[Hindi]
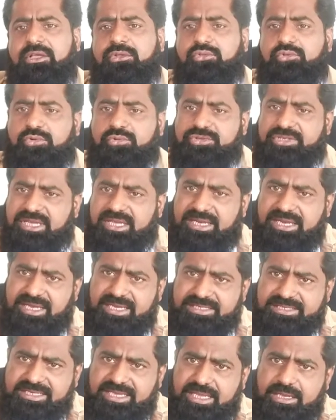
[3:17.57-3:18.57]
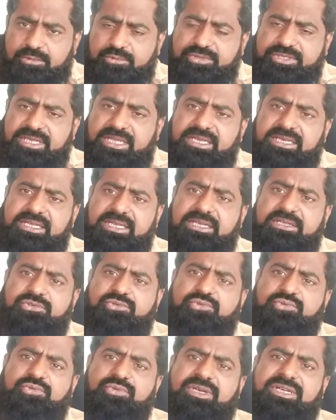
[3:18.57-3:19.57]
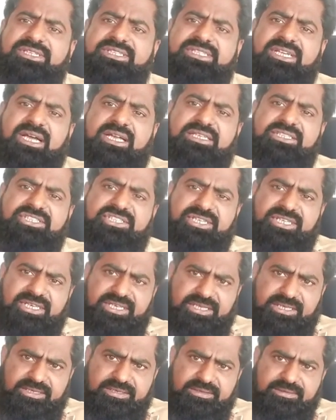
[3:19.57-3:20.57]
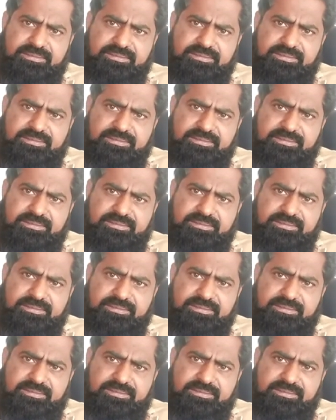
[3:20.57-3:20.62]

तो उसका इलाज क्या है उसके लिए सूरन जान शीरी